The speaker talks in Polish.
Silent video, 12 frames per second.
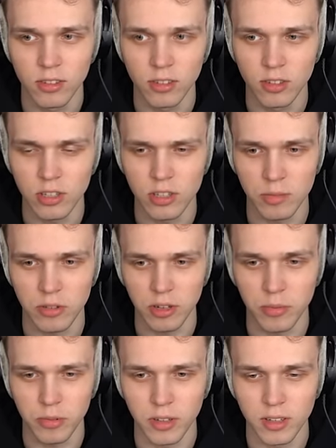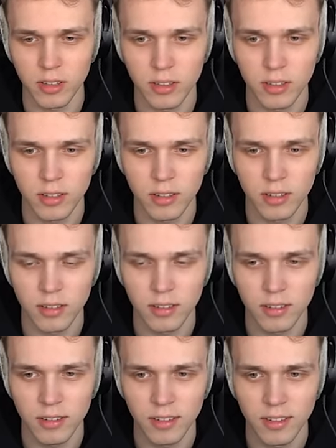Gdzie się przekopuje?
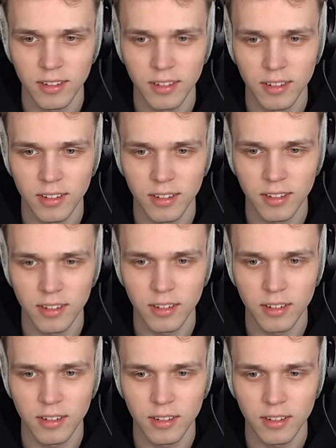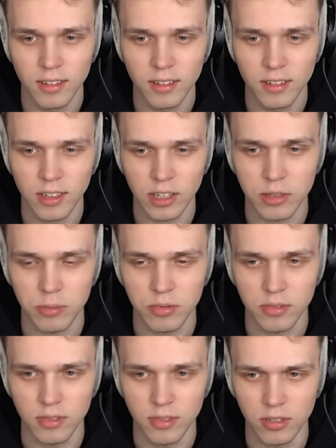No tu. Jak się...
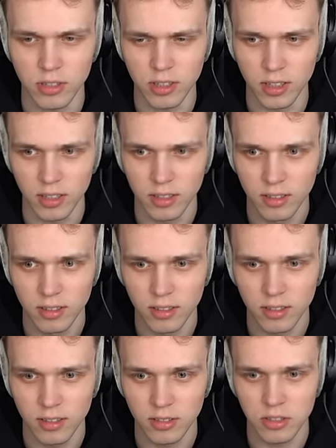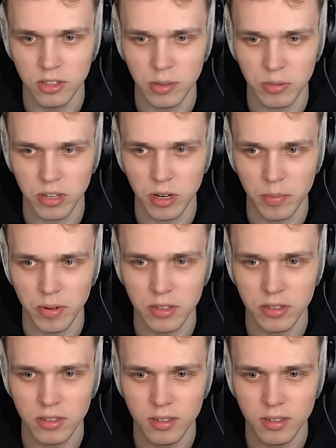Gdzie? Gdzie się to przekopać?